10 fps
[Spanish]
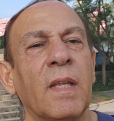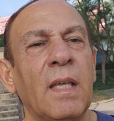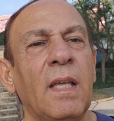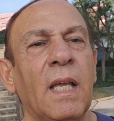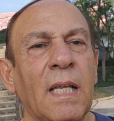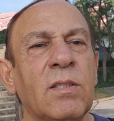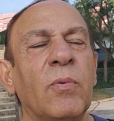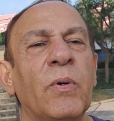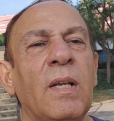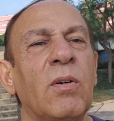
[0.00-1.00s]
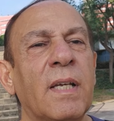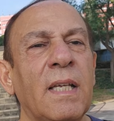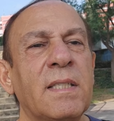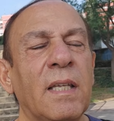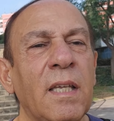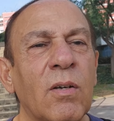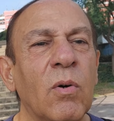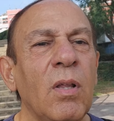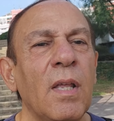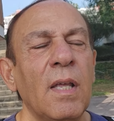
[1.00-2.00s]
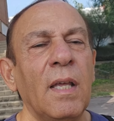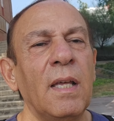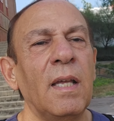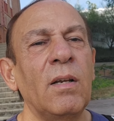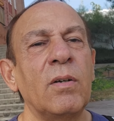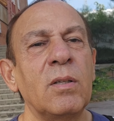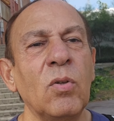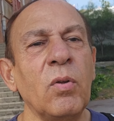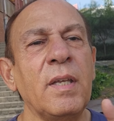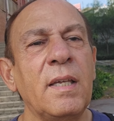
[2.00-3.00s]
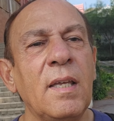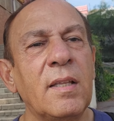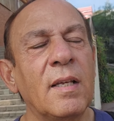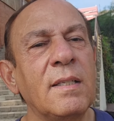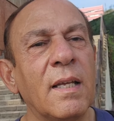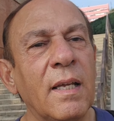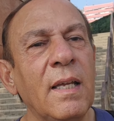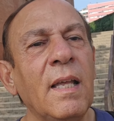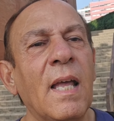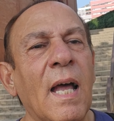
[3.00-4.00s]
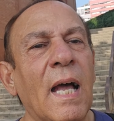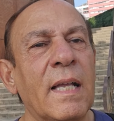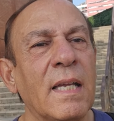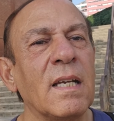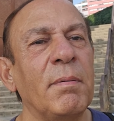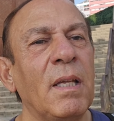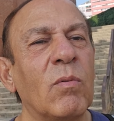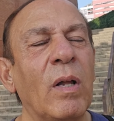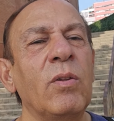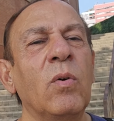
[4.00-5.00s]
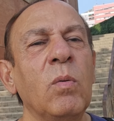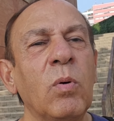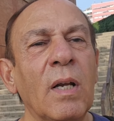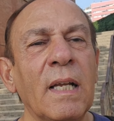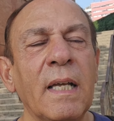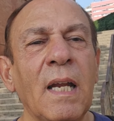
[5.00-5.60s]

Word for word: Eh. eso fue lo que se dijo, eh, lo que tú dijiste aquella vez cuando hubo el